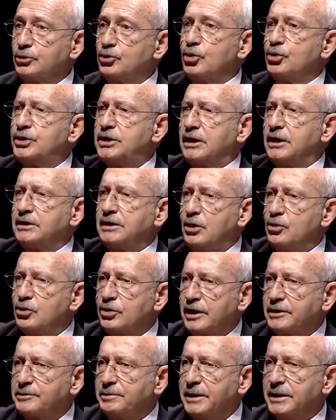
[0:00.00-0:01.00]
Türkiye'de
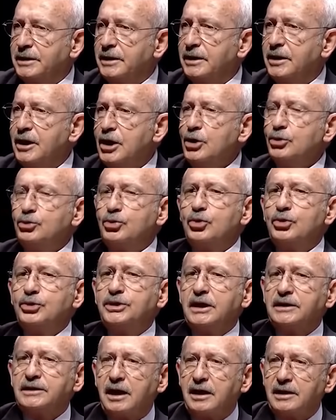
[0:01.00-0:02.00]
üretmeli,
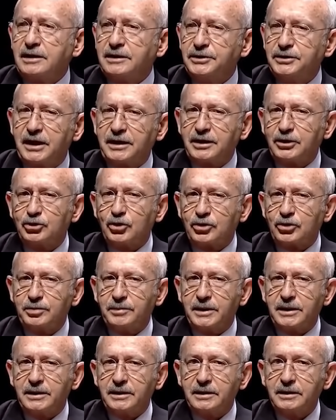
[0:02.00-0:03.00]
Türkiye'de alın teri
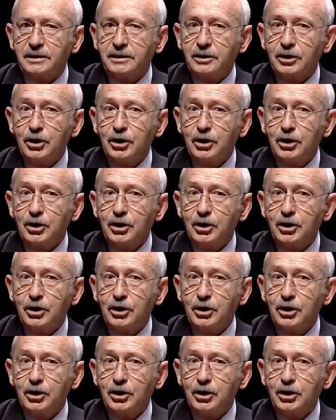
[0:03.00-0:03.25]
dökmeli.